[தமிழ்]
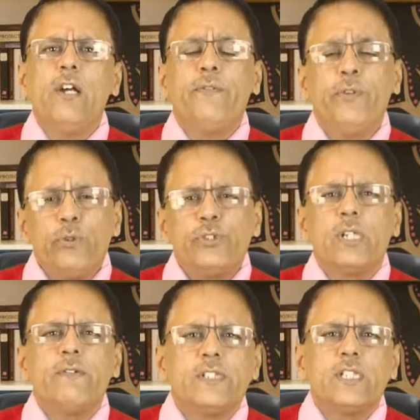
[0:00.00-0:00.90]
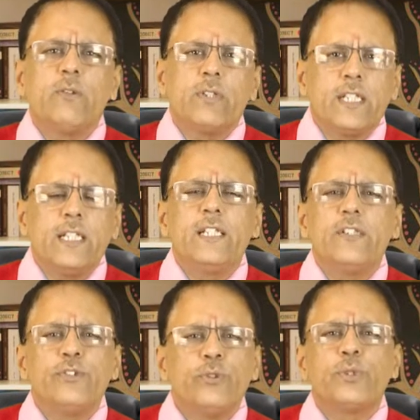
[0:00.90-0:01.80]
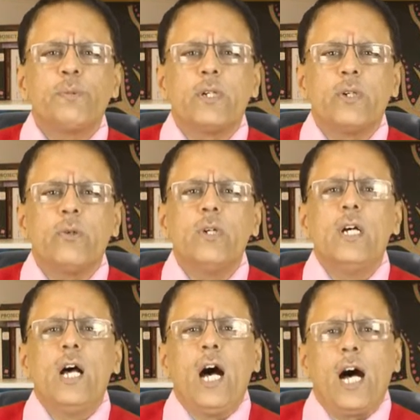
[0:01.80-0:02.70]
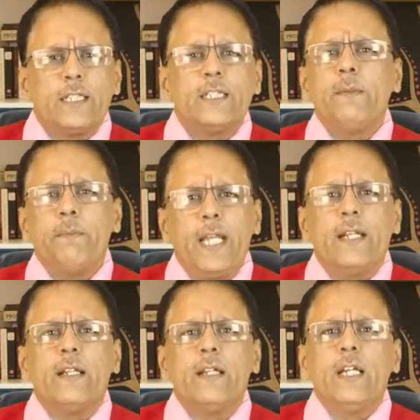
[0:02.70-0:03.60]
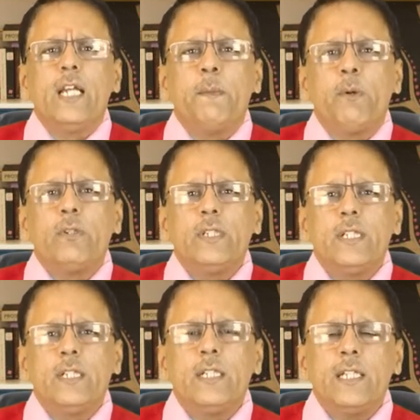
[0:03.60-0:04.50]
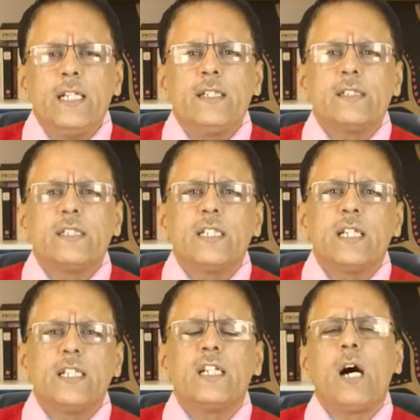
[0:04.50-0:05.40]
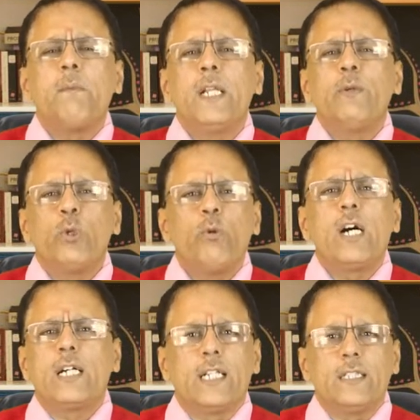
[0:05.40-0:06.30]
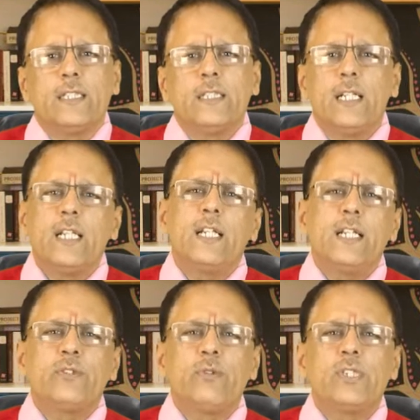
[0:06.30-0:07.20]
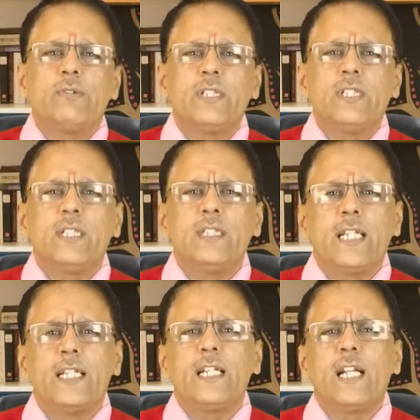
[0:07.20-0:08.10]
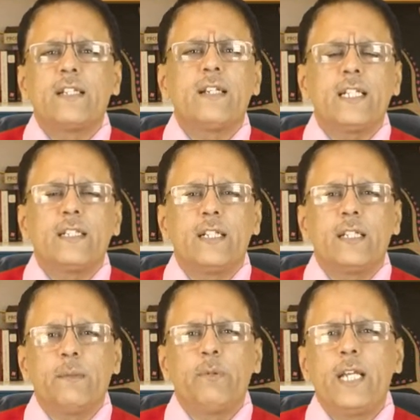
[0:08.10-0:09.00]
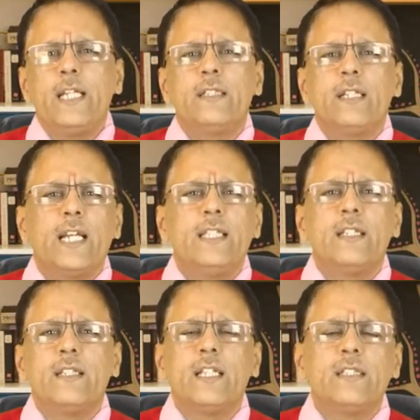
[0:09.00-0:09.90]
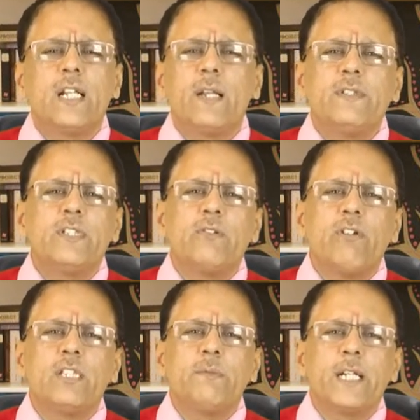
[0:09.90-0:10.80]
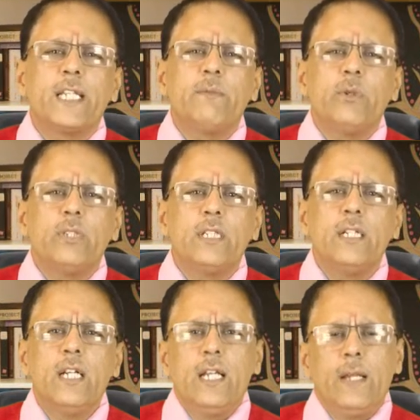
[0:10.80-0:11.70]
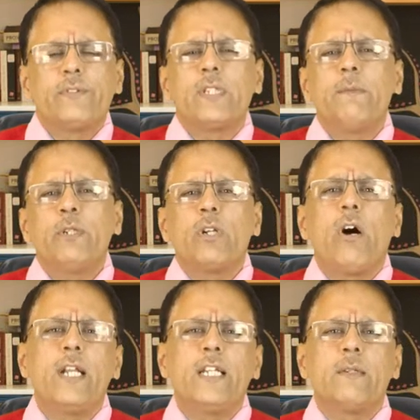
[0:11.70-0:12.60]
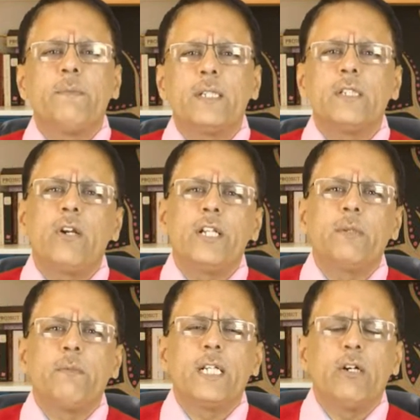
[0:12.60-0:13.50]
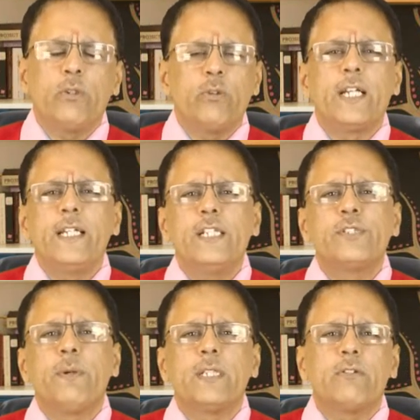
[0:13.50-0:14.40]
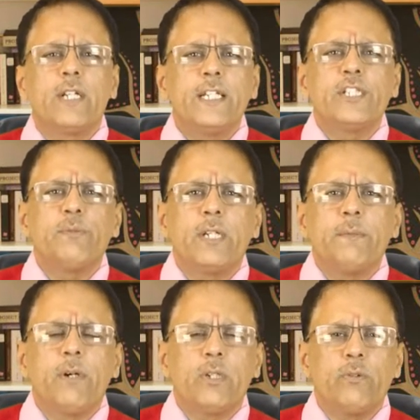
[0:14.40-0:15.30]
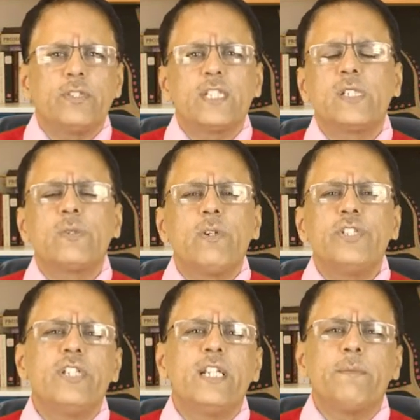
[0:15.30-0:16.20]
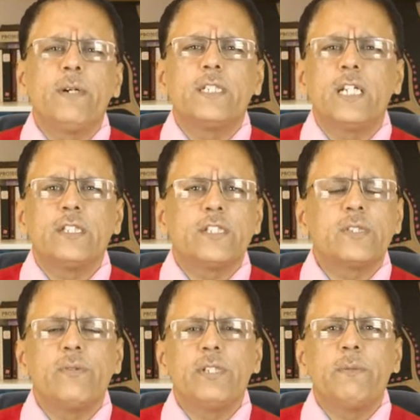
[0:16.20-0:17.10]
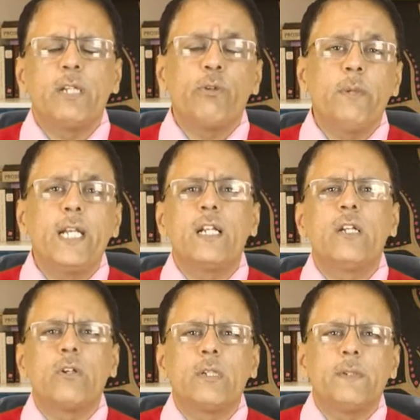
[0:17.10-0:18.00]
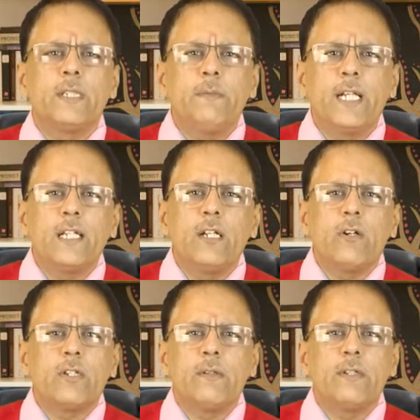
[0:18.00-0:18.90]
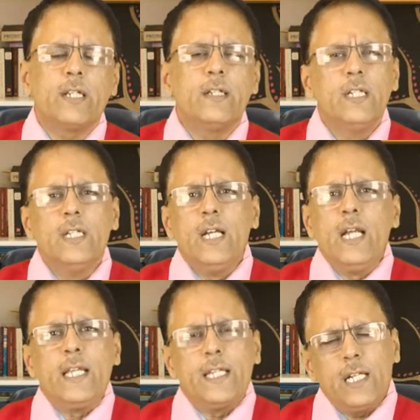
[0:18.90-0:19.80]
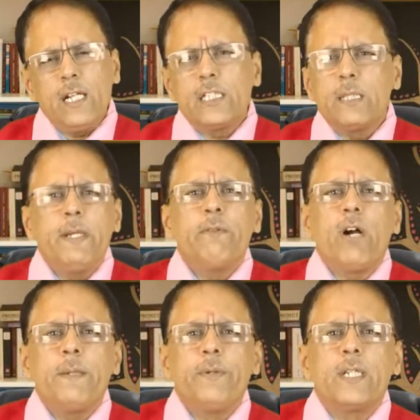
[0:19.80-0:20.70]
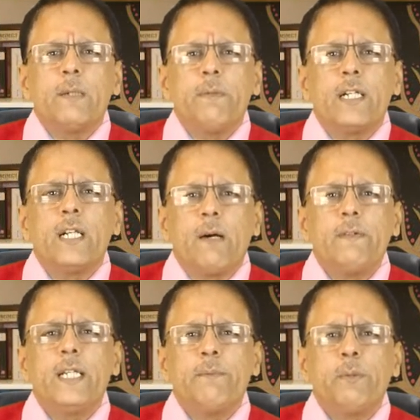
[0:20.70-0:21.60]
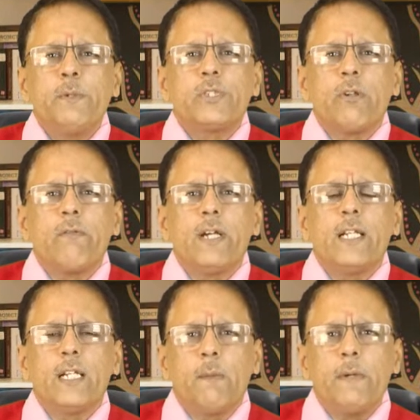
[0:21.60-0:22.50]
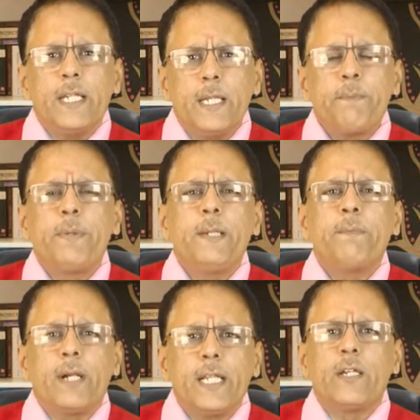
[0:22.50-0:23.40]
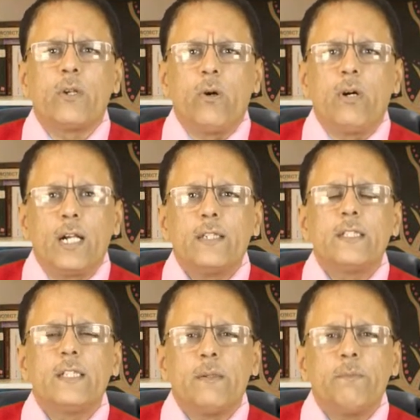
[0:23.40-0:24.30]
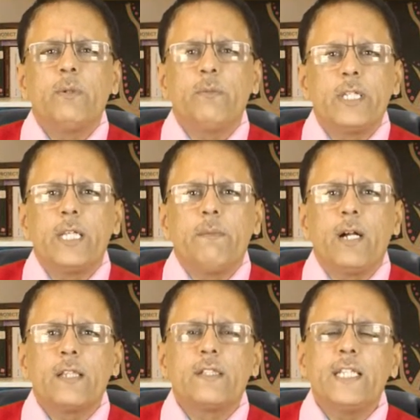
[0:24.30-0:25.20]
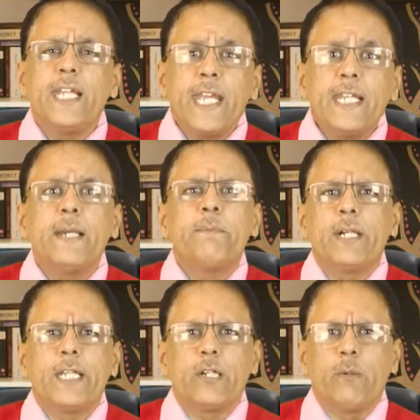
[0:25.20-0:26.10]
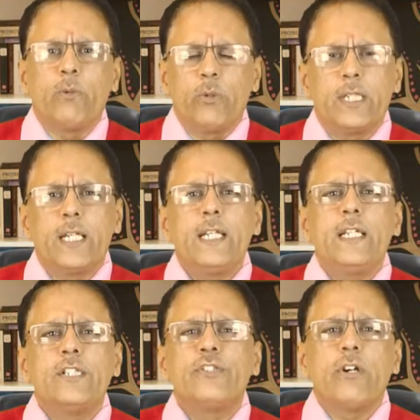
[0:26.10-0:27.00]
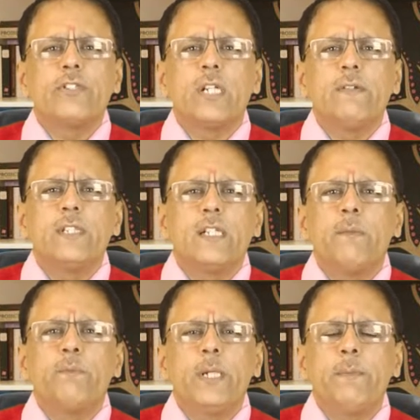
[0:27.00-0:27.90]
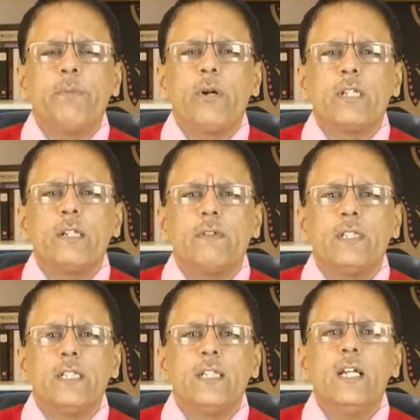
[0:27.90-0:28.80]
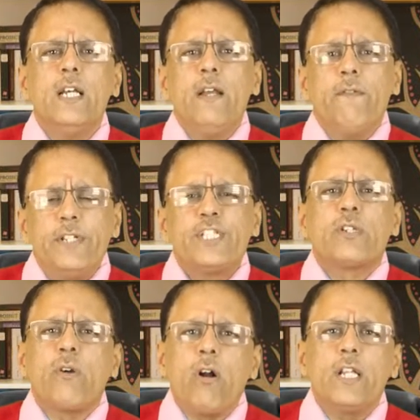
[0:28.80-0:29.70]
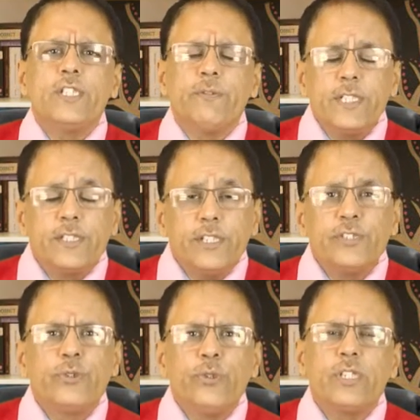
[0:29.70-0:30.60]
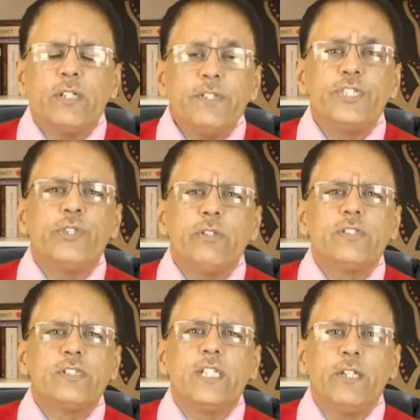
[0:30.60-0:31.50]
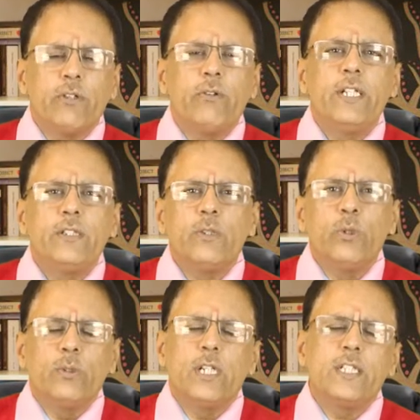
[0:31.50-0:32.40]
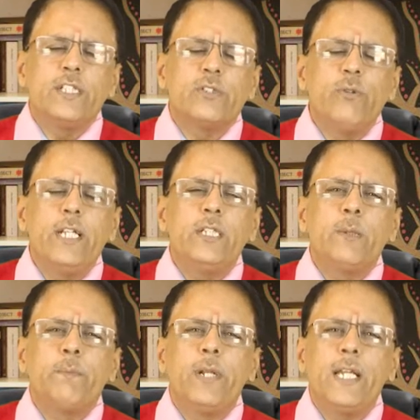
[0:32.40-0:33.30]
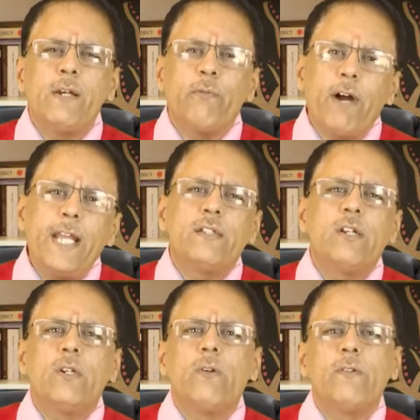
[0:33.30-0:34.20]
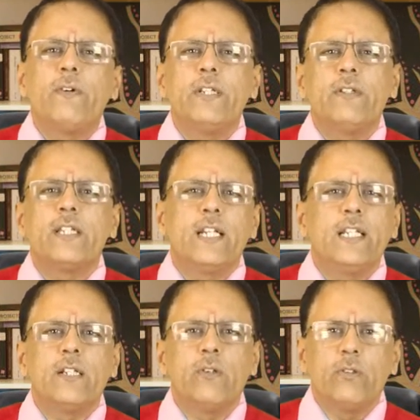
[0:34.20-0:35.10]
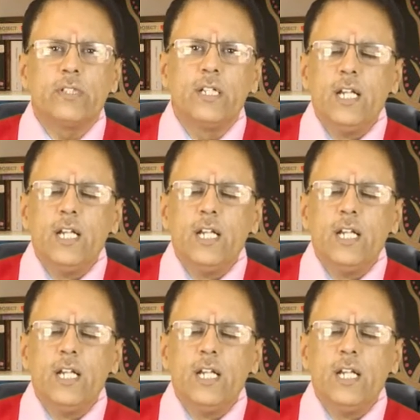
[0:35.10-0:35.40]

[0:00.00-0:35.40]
ஃப்யூச்சரை வச்சு தான் ஒரு கெரியரை சூஸ் பண்ணணும் அதுதான் மெயின் இப்போ வந்து இன்ட்ரெஸ்ட்டுங்கிறது நாமளே உருவாக்குனது ஏன்னா நிறைய ஸ்டூடெண்ட்ஸ் வந்து தே கெட் அட்ராக்டட் இப்போ எயித்து நைன்த்து டென்த்து லெவன்த்து டுவெல்த்து படிக்கும்போது இப்போ சம்படி ஒரு ஆடிட்டரை பார்த்து ஆடிட்டர் மாதிரி ஆகணும் ஒரு ஐஏஎஸ் பார்த்தா ஒரு ஐஏஎஸ் மாதிரி பார்க்கணும் சக்ஸஸ்ஃபுல் இன்ஜினியரை பார்த்தா சக்ஸஸ்ஃபுல் இன்ஜினியர் மாதிரி ஒரு மெடிக்கல் டாக்டரை பார்த்தா மெடிக்கல் டாக்டர் ஆகணும் எல்லாத்துக்குமே வாய்ப்பு இருக்குது பட் நான் வந்து எப்பவுமே சொல்வேன் நம்ம எப்படி படிக்கிறோம் அடுத்தது ரொம்ப முக்கியம் அடுத்தது எங்கே படிக்கிறோம் ஒரு கெரியர் சாய்ஸில் வந்து ரொம்ப இம்பார்ட்டன்ட் வந்து விச் காலேஜ் விச் இன்ஸ்டியூஷன் விச் யூனிவர்சிட்டி யூஆர் கோயிங் டு டூ தட் இஸ் கோயிங் டு பிளே அ வைட்டல் ரோல் ஃபார் யுவர் கெரியர் க்ரோத்